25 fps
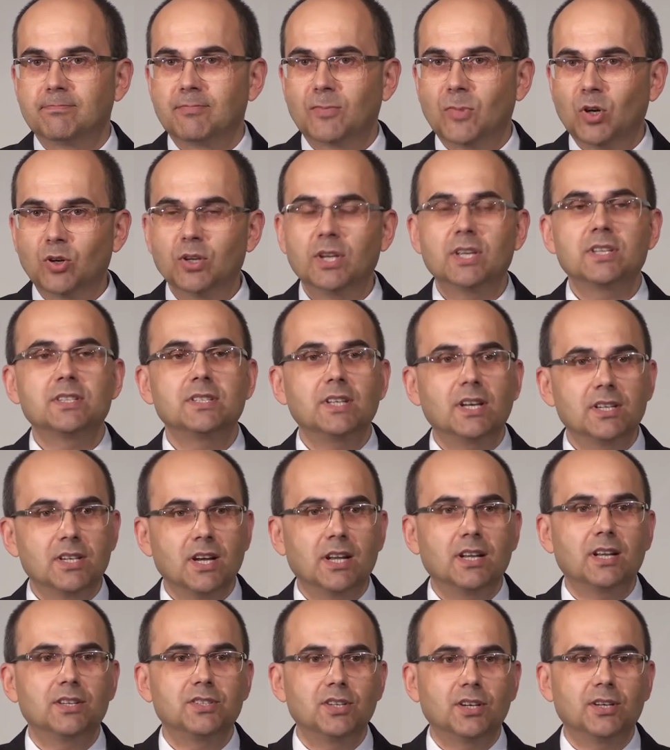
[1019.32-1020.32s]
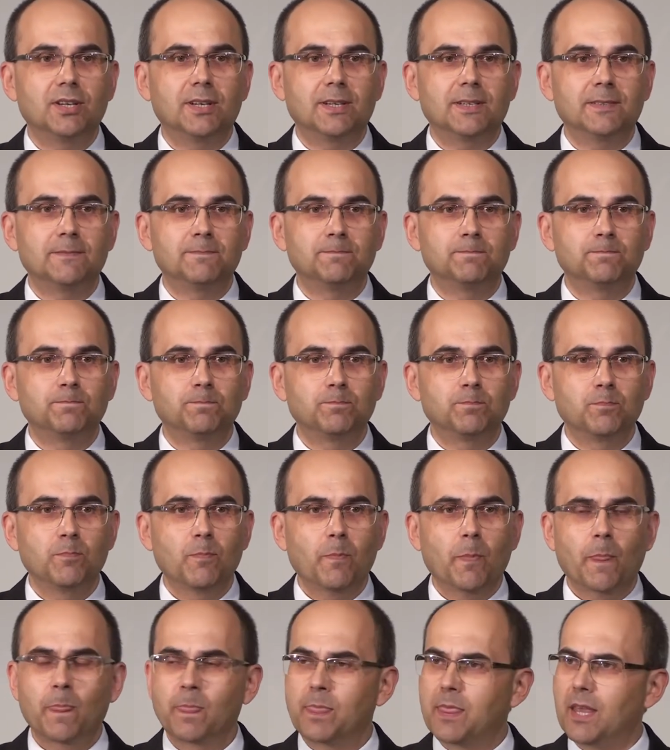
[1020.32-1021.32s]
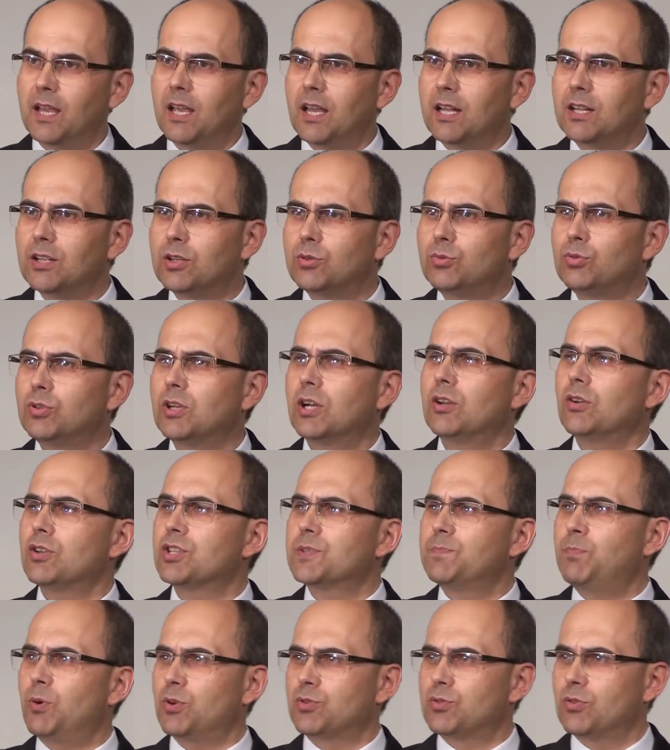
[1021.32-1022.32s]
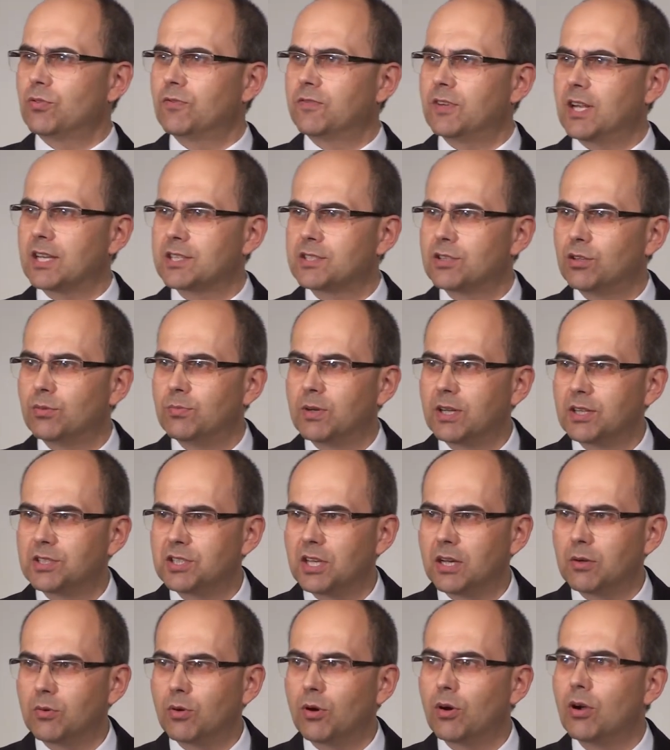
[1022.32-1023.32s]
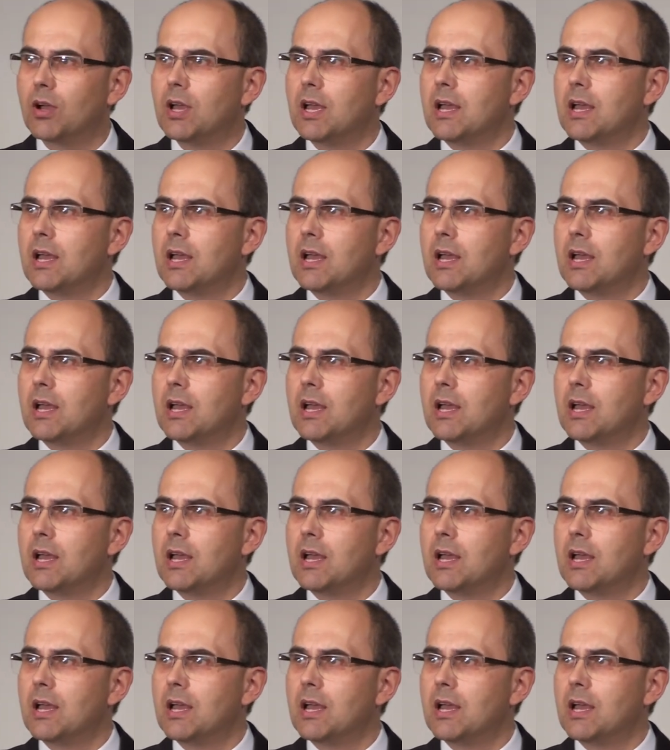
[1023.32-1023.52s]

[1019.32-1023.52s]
To jest nasza nadzieja. Ten, który rozpoczął w nas dobre dzieło,